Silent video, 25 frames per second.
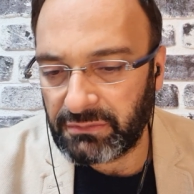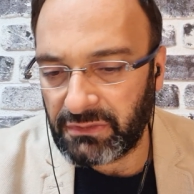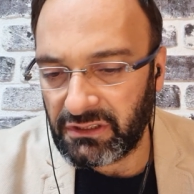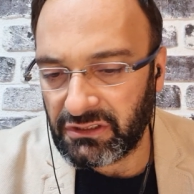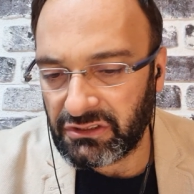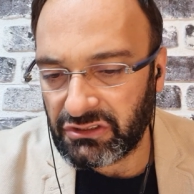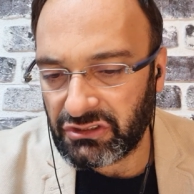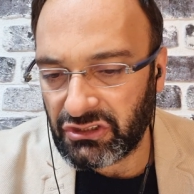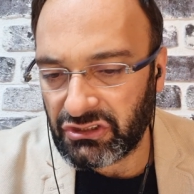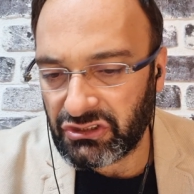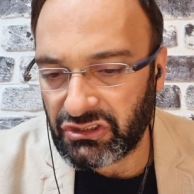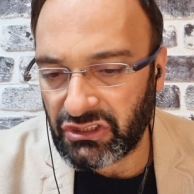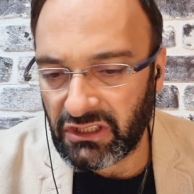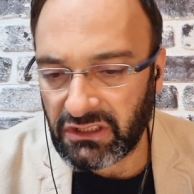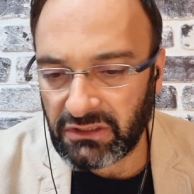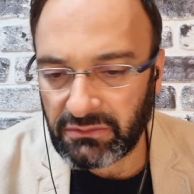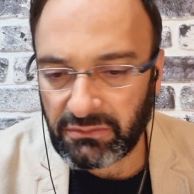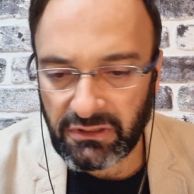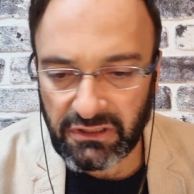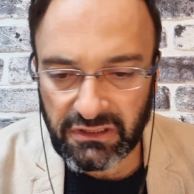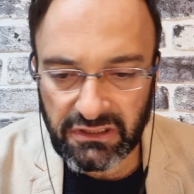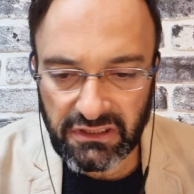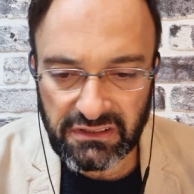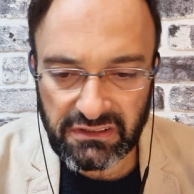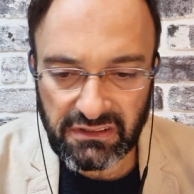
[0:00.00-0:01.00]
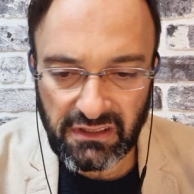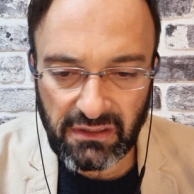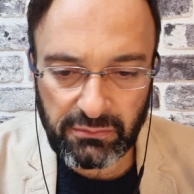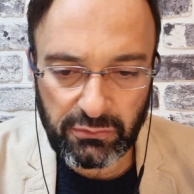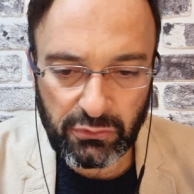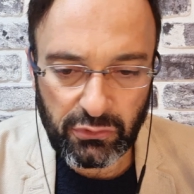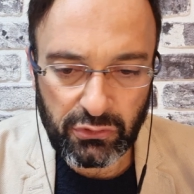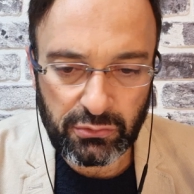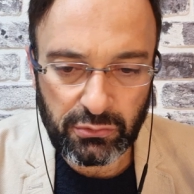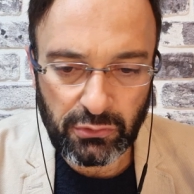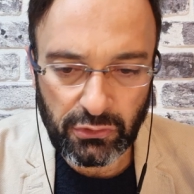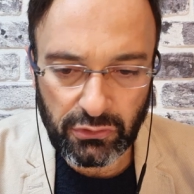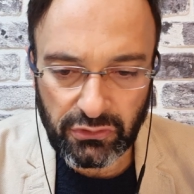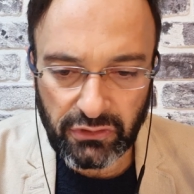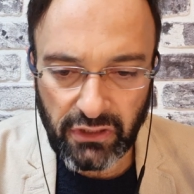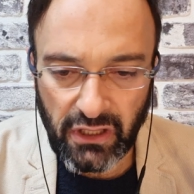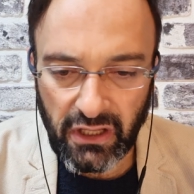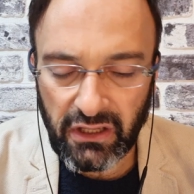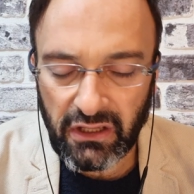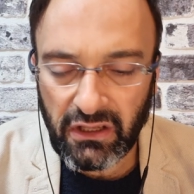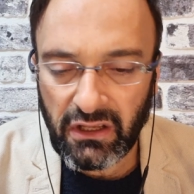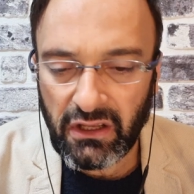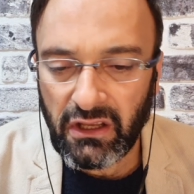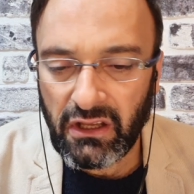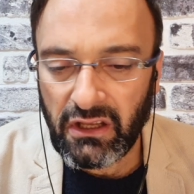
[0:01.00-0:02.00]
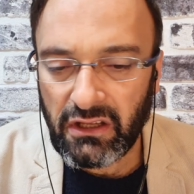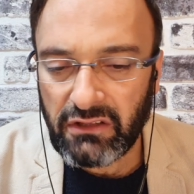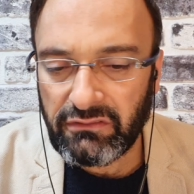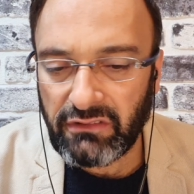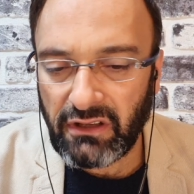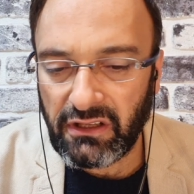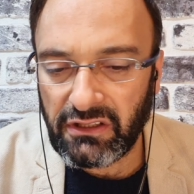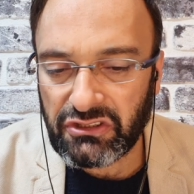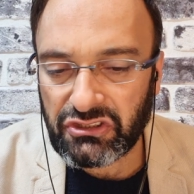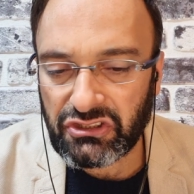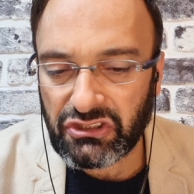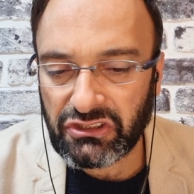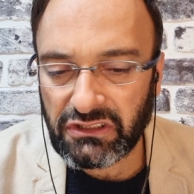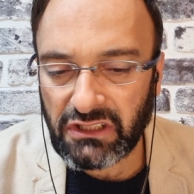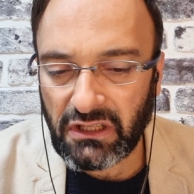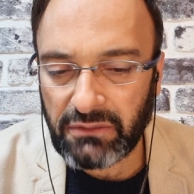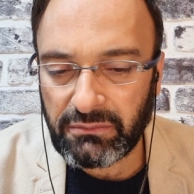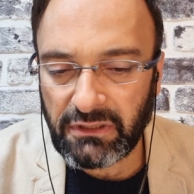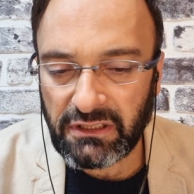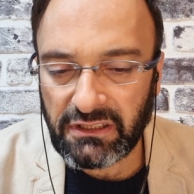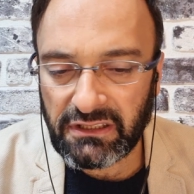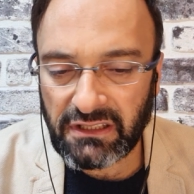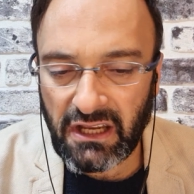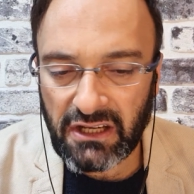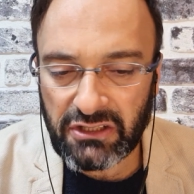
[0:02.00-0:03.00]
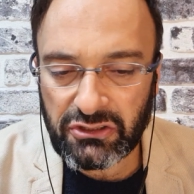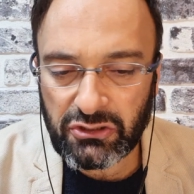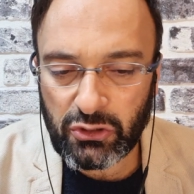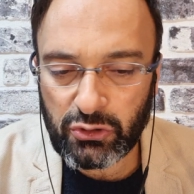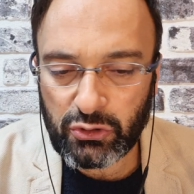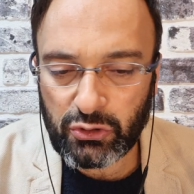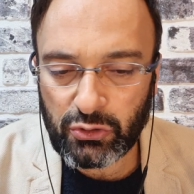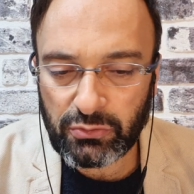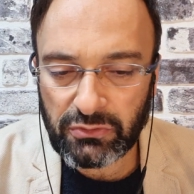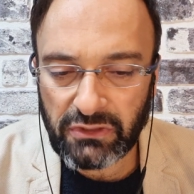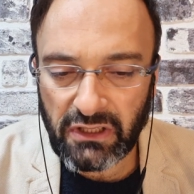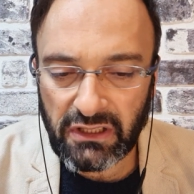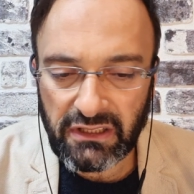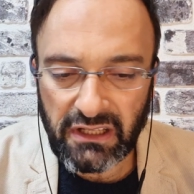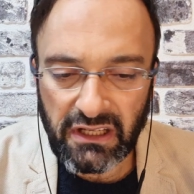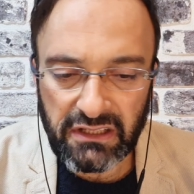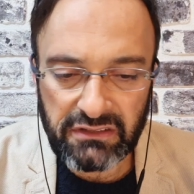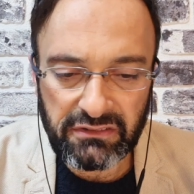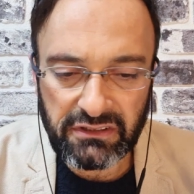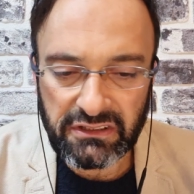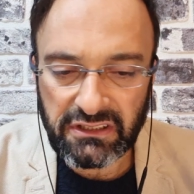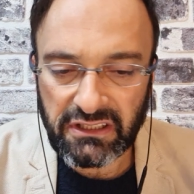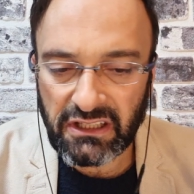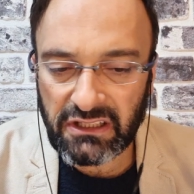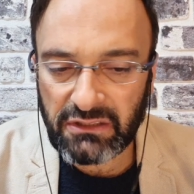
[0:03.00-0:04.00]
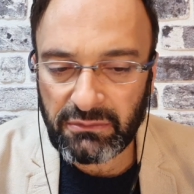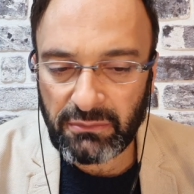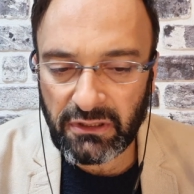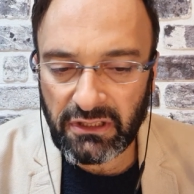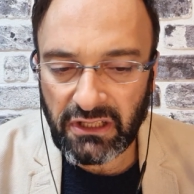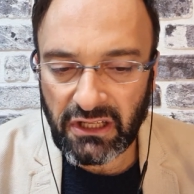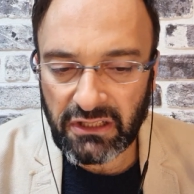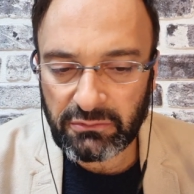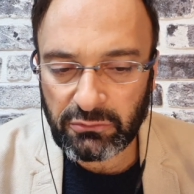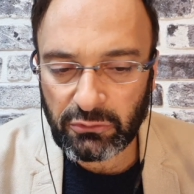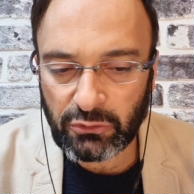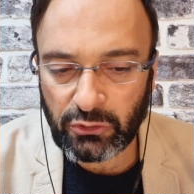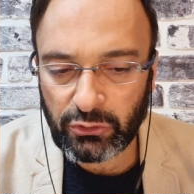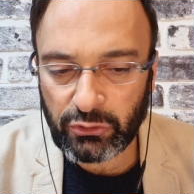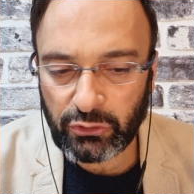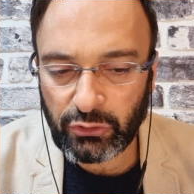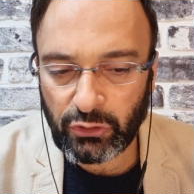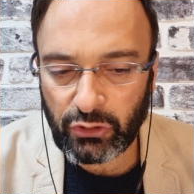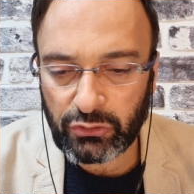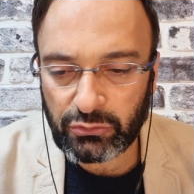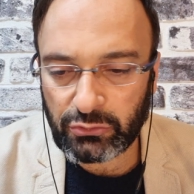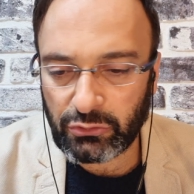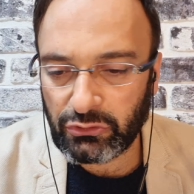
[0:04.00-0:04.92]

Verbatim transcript: Bir çiçek bir kitap hükmünde ve içinde binlerce cümleler ve kelimeler bulunuyor.